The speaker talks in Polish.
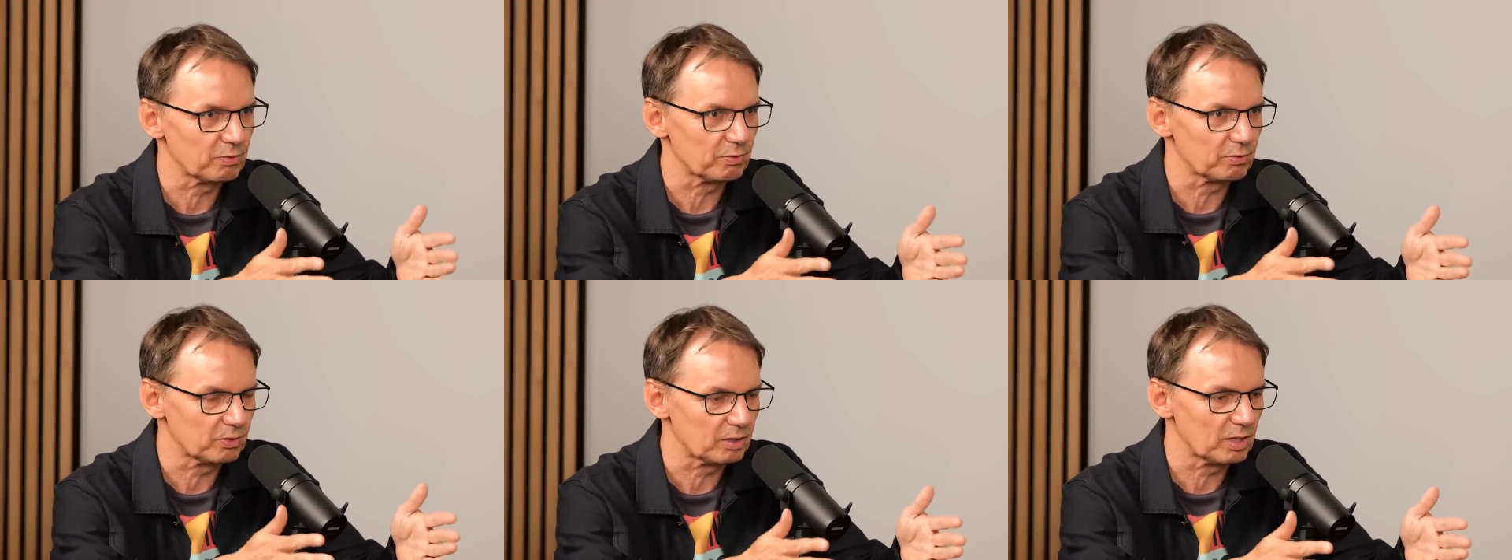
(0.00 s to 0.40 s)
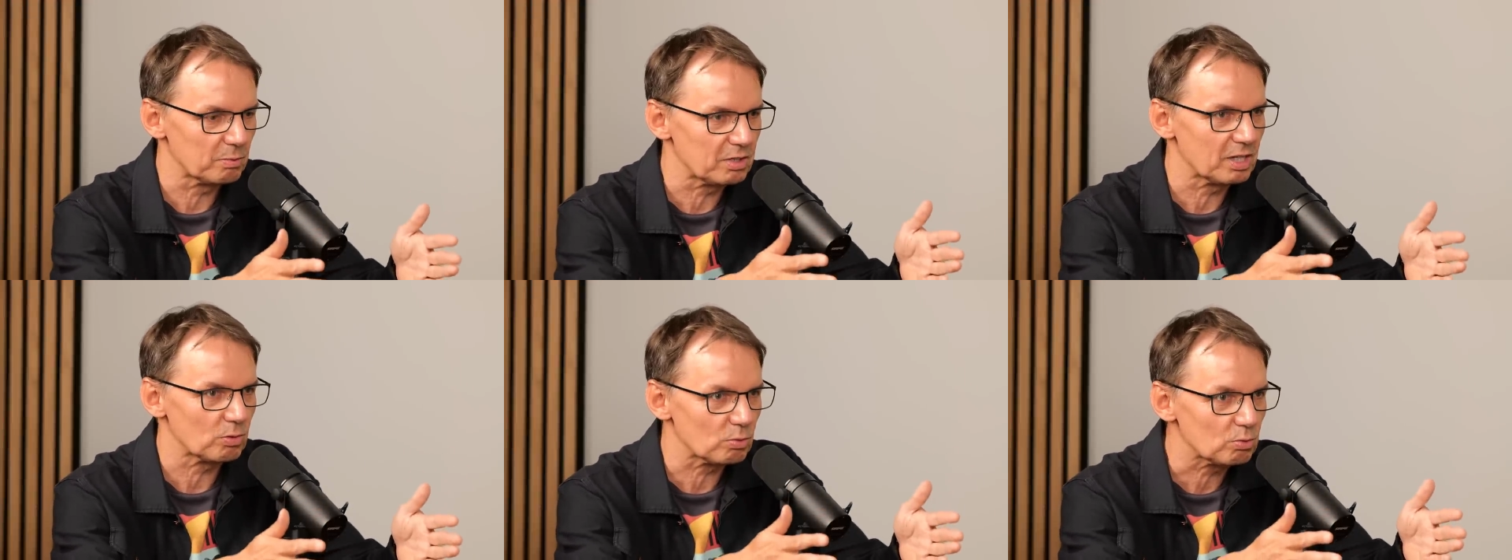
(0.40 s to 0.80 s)
w,
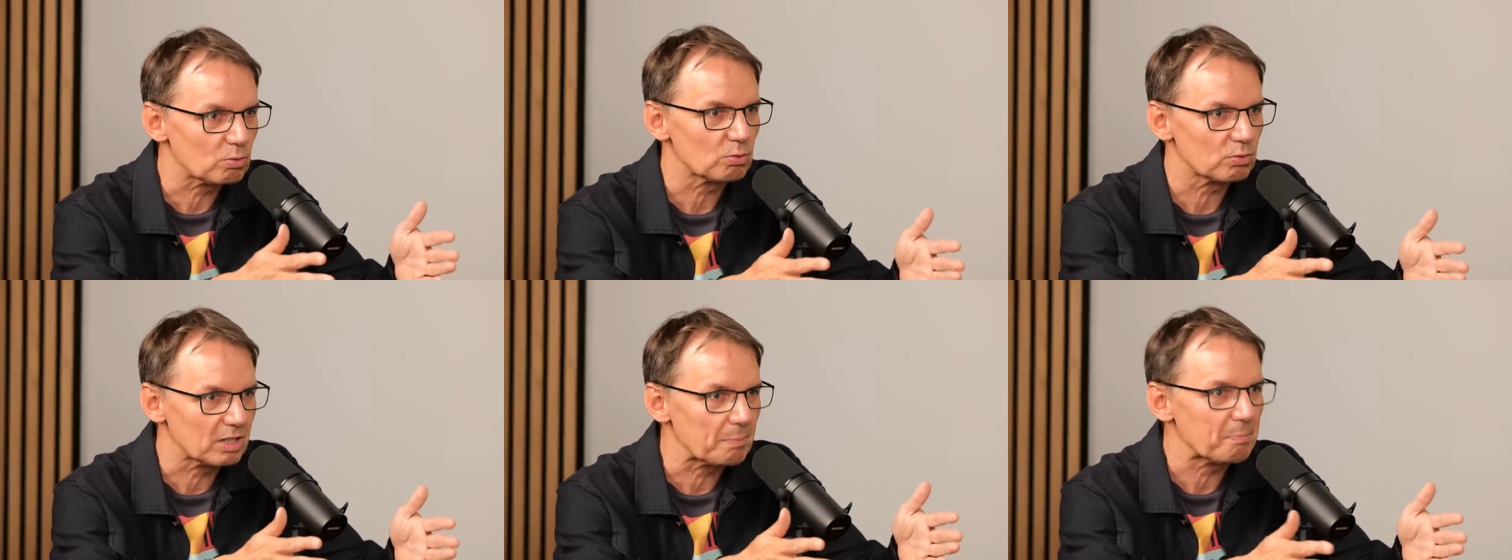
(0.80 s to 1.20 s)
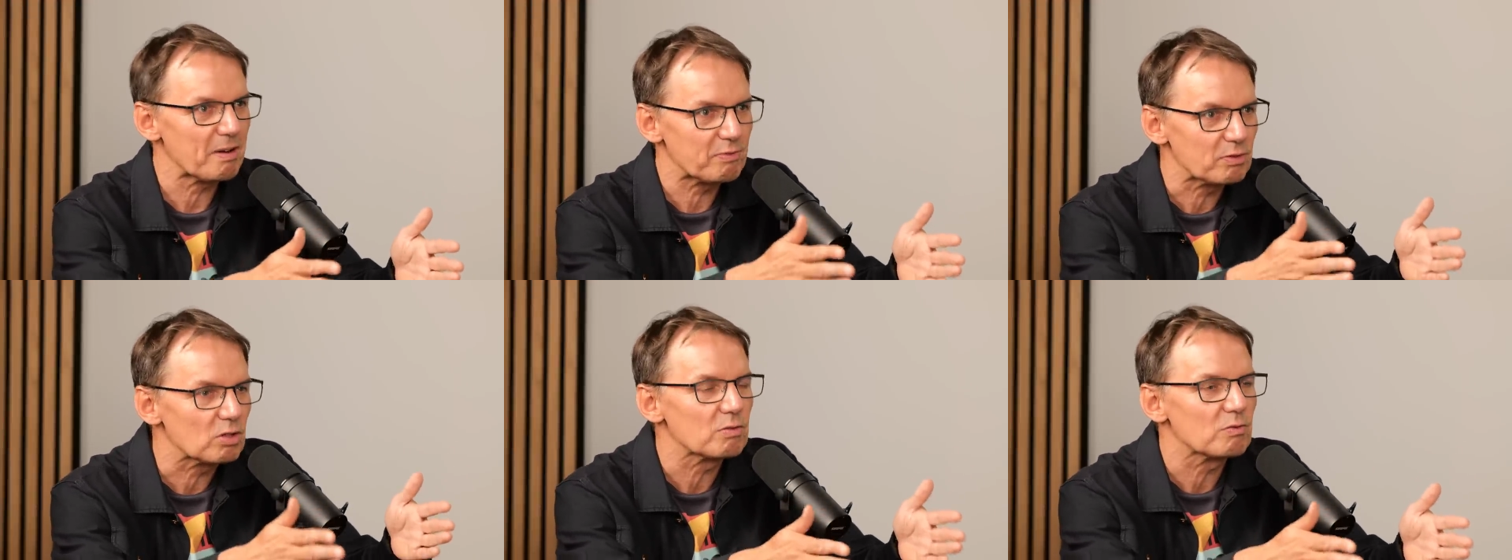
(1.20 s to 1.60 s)
tym kierunku na
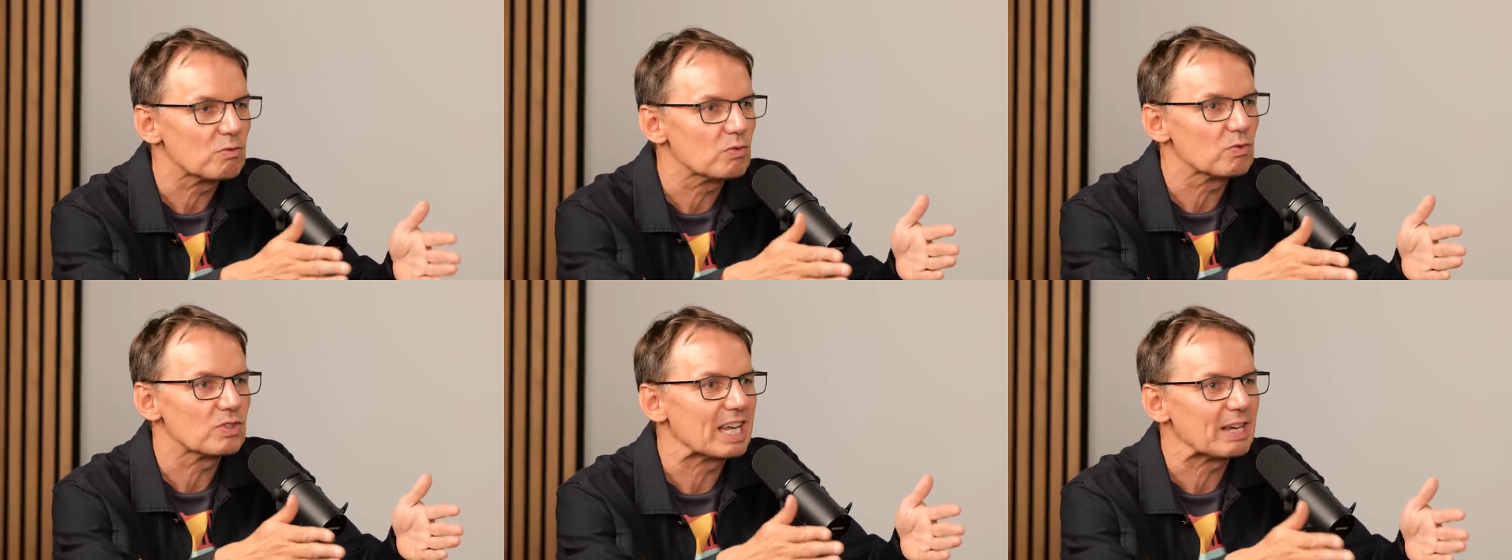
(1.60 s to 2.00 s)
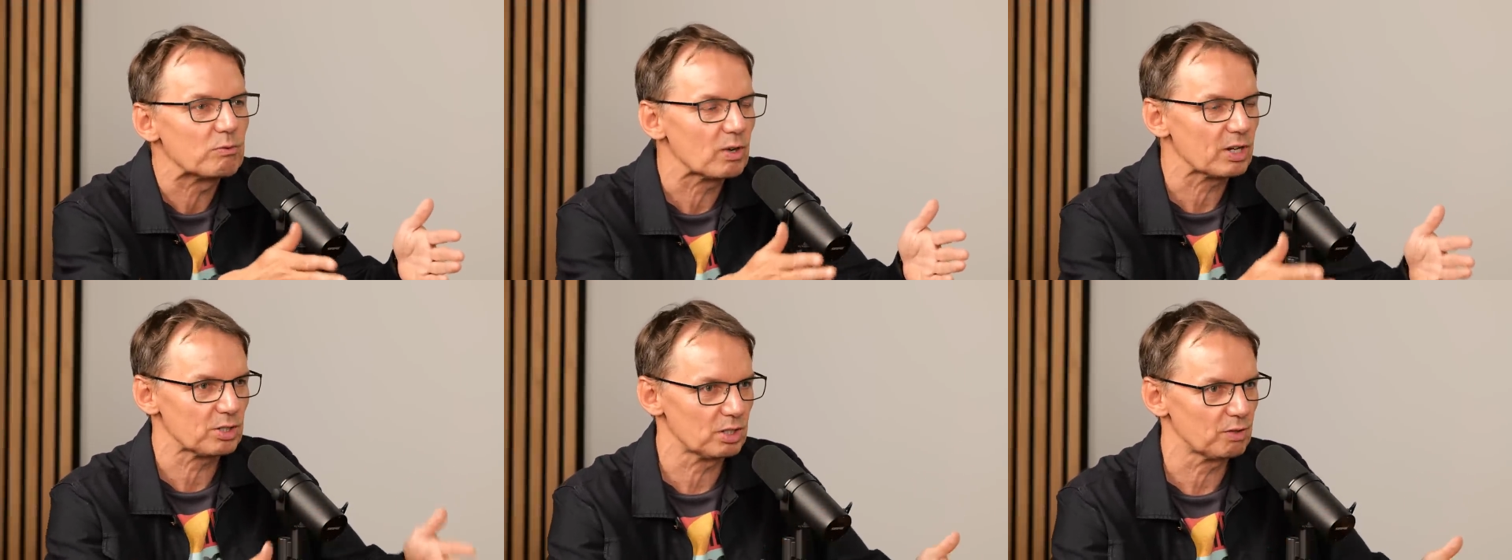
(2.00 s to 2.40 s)
pewno
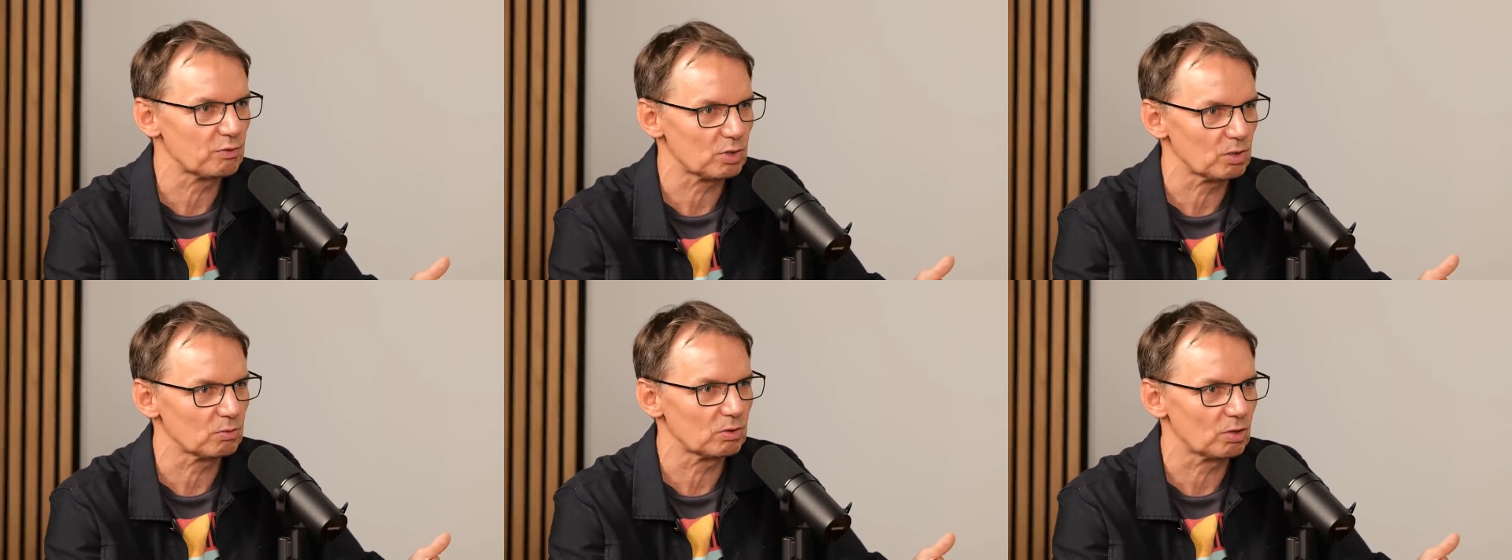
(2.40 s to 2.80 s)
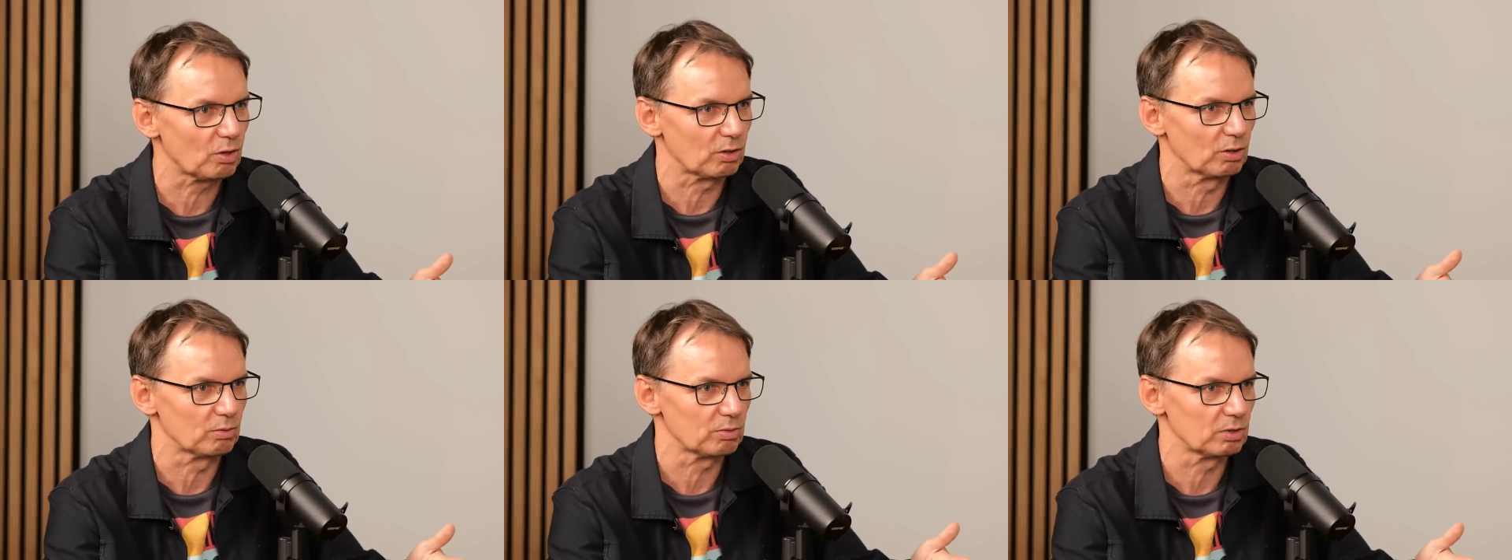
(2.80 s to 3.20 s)
najwłaściwszą
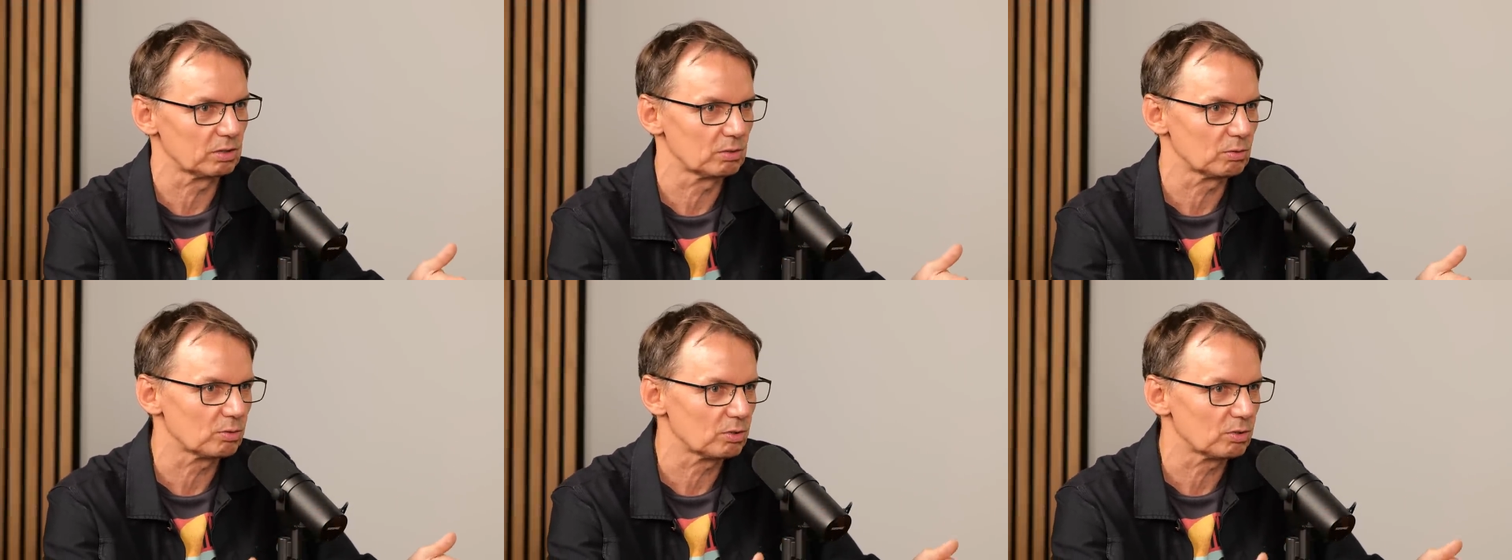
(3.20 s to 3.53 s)
drogą, czyli to